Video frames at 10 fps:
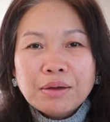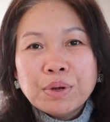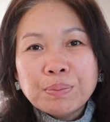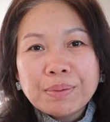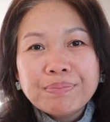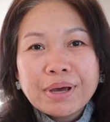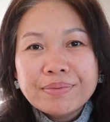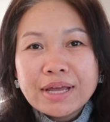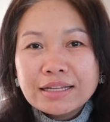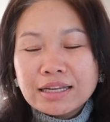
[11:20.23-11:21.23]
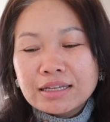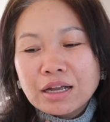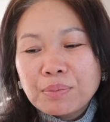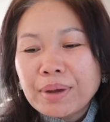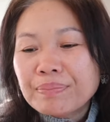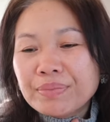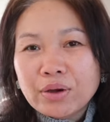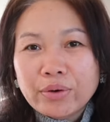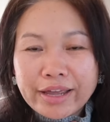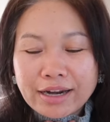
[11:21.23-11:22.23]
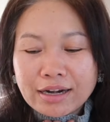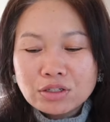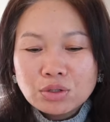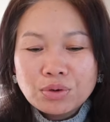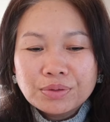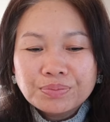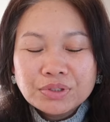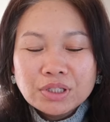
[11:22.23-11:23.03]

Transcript: มันแป๊บๆนอาทิตย์หนึ่งแป๊บเดียวเองนะทุกคน